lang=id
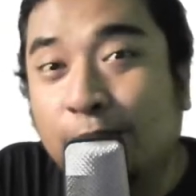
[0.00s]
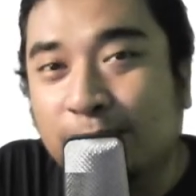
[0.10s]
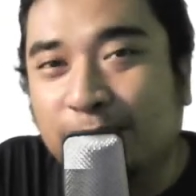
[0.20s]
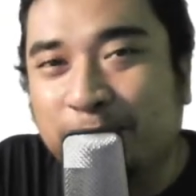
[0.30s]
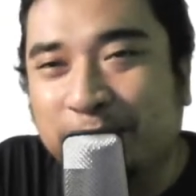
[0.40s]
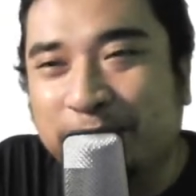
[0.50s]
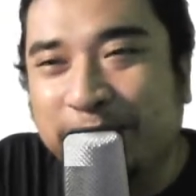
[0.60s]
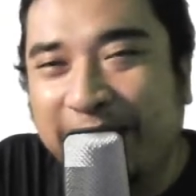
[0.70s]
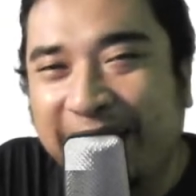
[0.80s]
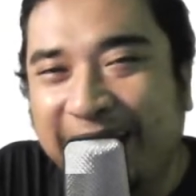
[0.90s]
Error
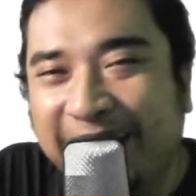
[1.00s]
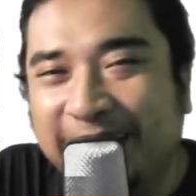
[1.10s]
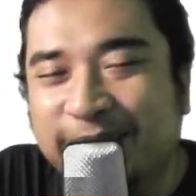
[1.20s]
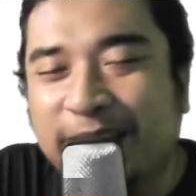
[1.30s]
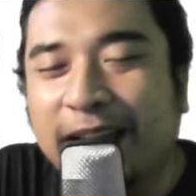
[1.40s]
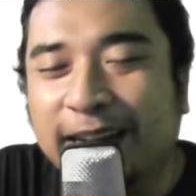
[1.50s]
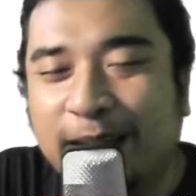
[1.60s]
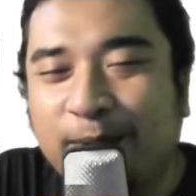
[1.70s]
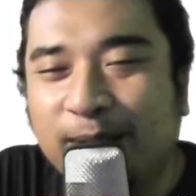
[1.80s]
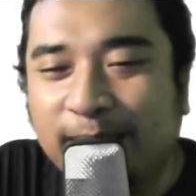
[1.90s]
teman-teman ya
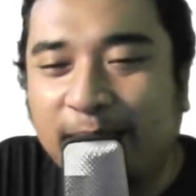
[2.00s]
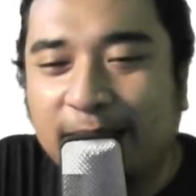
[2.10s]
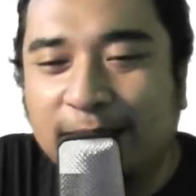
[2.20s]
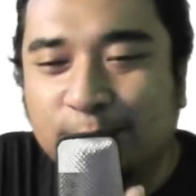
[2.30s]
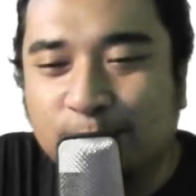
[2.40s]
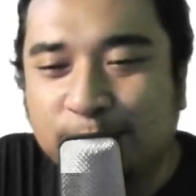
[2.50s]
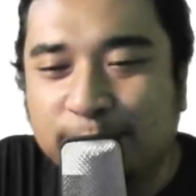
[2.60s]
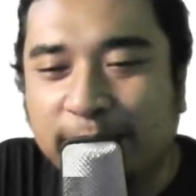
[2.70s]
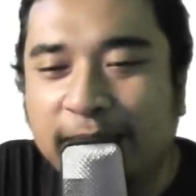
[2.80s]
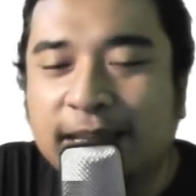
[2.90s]
jangan khawatir, ada
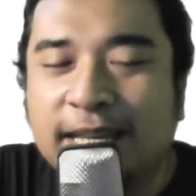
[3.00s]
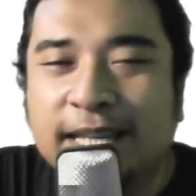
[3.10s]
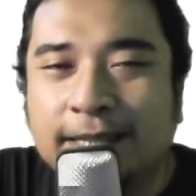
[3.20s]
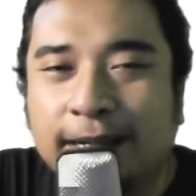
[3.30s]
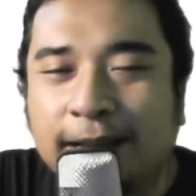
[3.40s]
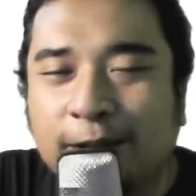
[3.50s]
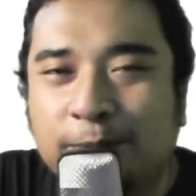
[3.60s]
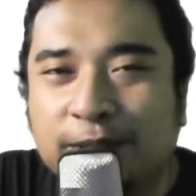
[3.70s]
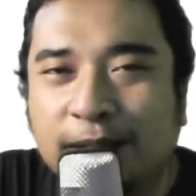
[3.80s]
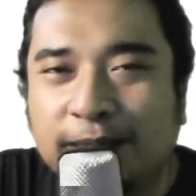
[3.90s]
solusinya. Jadi
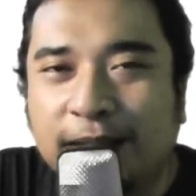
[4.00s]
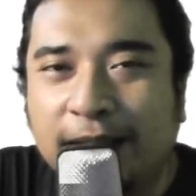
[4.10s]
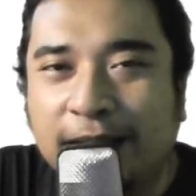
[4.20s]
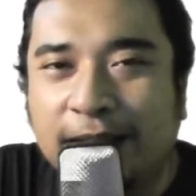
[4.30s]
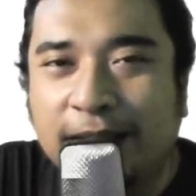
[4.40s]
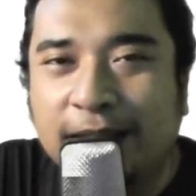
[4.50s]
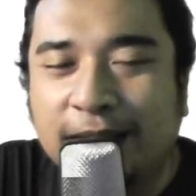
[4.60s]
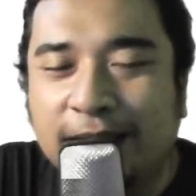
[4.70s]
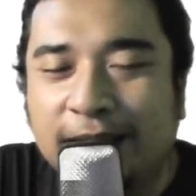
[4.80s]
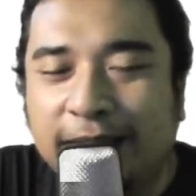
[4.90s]
kalau misalnya
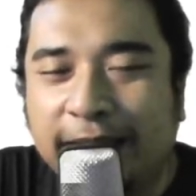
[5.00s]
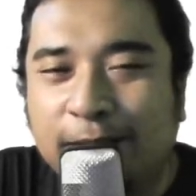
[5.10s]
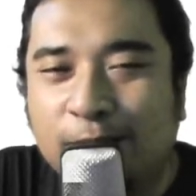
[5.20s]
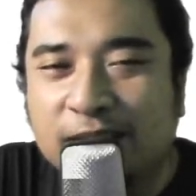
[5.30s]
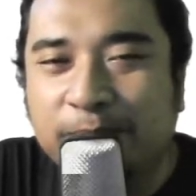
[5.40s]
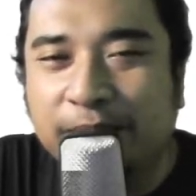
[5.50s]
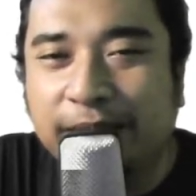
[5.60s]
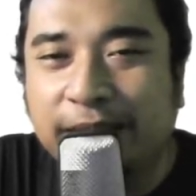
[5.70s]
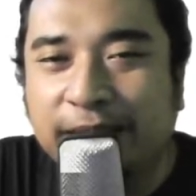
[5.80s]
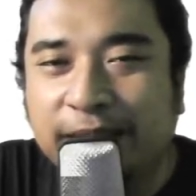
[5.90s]
uh, error
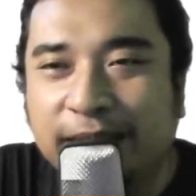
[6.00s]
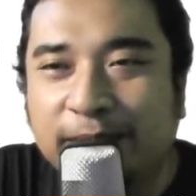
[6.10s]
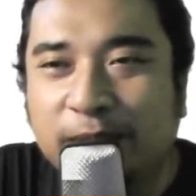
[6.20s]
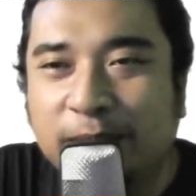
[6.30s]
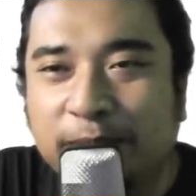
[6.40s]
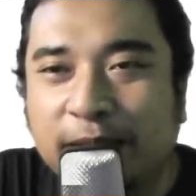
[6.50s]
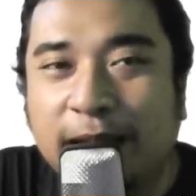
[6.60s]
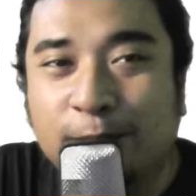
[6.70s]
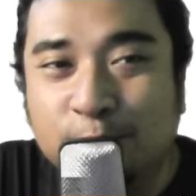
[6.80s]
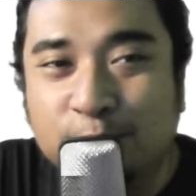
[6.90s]
seperti ini,
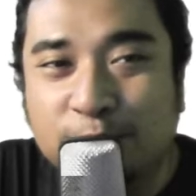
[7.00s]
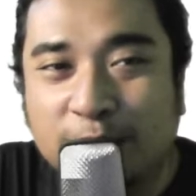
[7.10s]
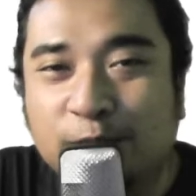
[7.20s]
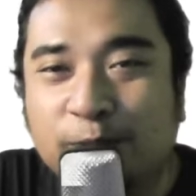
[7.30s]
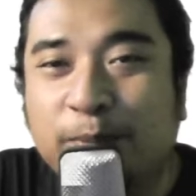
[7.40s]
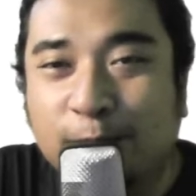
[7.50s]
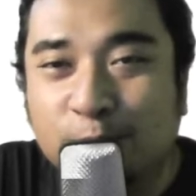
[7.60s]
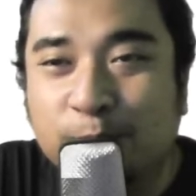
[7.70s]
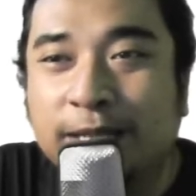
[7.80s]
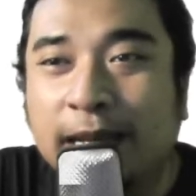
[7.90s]
teman-teman harus atau
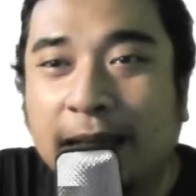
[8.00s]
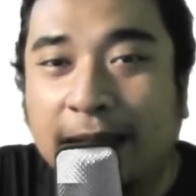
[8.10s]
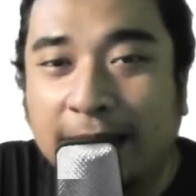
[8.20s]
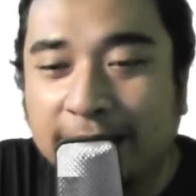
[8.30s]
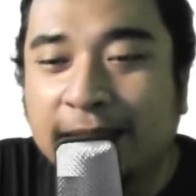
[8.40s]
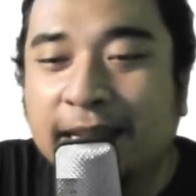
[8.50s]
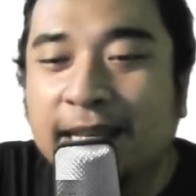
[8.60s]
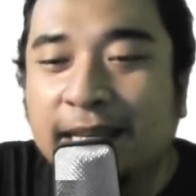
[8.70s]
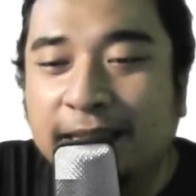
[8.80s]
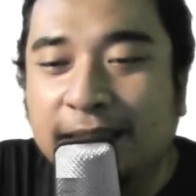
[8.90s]
perlu menyalakan